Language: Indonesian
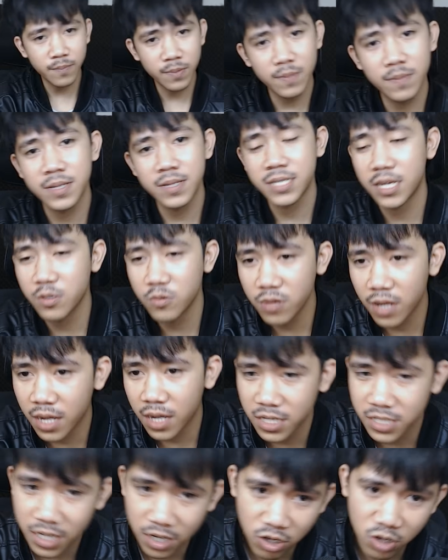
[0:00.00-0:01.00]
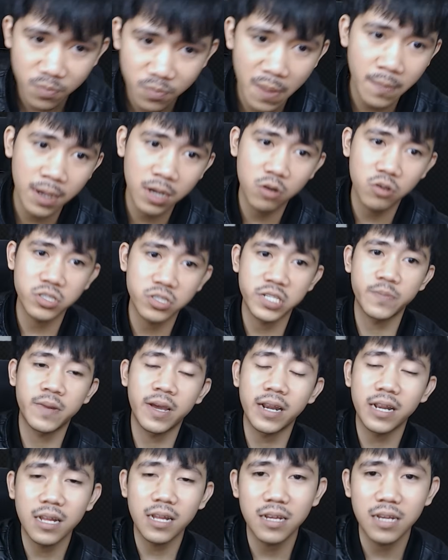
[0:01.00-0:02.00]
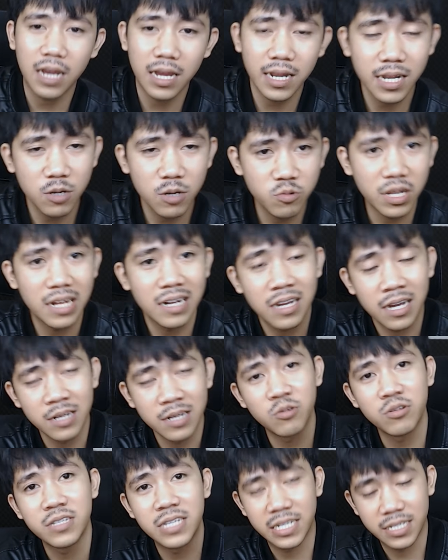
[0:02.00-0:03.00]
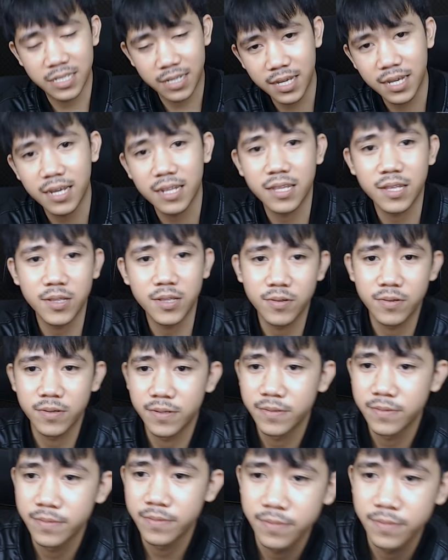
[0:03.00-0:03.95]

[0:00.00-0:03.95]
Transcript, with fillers: Tapi bisa juga guys ya kalau mamang kocib karena ada gundal gandulnya sedikit itu.